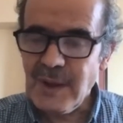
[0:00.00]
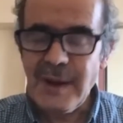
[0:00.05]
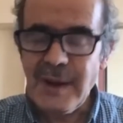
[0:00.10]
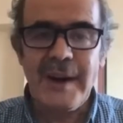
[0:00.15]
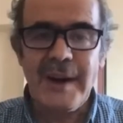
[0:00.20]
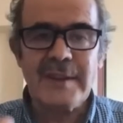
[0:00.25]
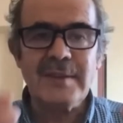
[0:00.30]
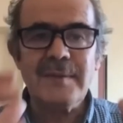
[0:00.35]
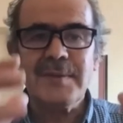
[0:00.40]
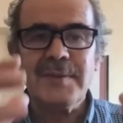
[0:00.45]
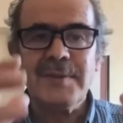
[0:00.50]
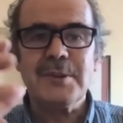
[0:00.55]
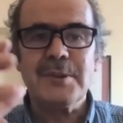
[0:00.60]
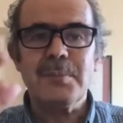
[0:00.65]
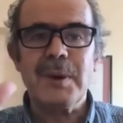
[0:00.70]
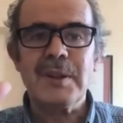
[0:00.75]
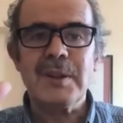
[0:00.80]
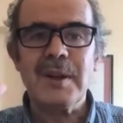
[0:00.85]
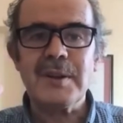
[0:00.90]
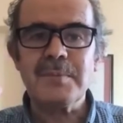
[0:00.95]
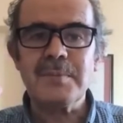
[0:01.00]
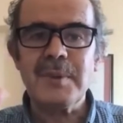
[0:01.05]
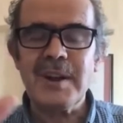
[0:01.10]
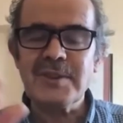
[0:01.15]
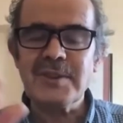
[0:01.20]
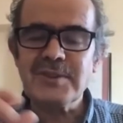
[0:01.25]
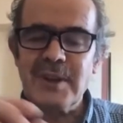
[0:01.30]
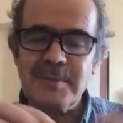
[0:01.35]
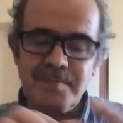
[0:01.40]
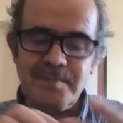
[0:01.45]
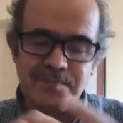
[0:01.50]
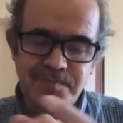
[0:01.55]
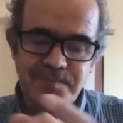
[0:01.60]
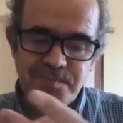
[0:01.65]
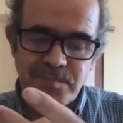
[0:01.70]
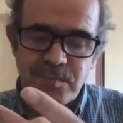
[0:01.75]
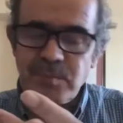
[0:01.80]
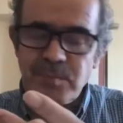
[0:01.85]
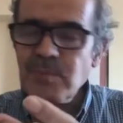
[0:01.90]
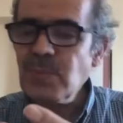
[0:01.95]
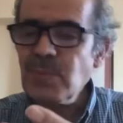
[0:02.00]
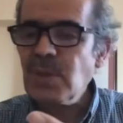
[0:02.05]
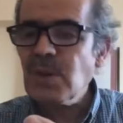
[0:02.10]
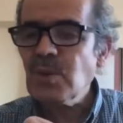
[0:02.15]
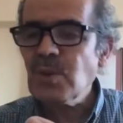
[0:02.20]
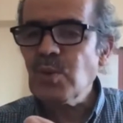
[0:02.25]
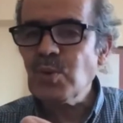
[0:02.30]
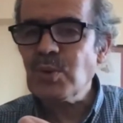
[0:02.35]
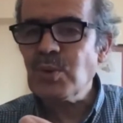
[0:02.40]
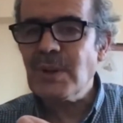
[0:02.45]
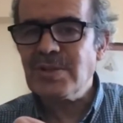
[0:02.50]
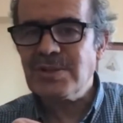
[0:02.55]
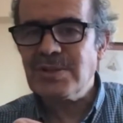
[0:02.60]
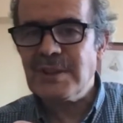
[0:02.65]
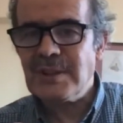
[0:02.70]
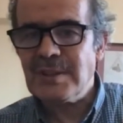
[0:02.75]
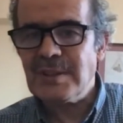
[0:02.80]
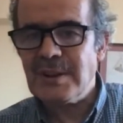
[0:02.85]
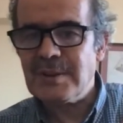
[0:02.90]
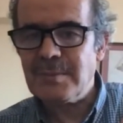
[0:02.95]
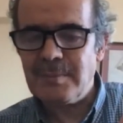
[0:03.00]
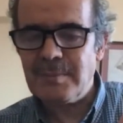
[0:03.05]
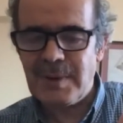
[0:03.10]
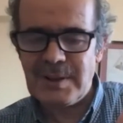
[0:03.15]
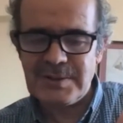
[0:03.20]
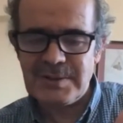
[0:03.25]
Hani firmalar bazen ürettikleri